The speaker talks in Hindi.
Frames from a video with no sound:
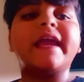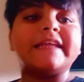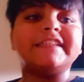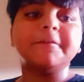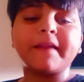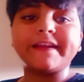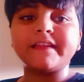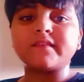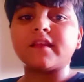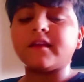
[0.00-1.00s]
कैचिंग
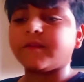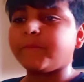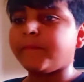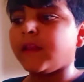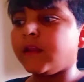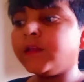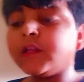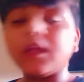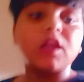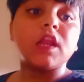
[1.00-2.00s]
प्रैक्टिस किया सिंपल
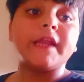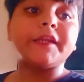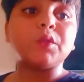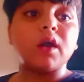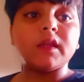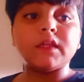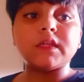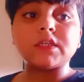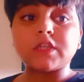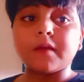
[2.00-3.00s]
लाइट तो आनी
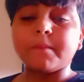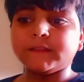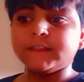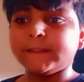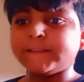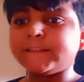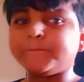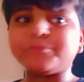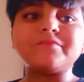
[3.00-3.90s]
थी है चार पाँच घंटे से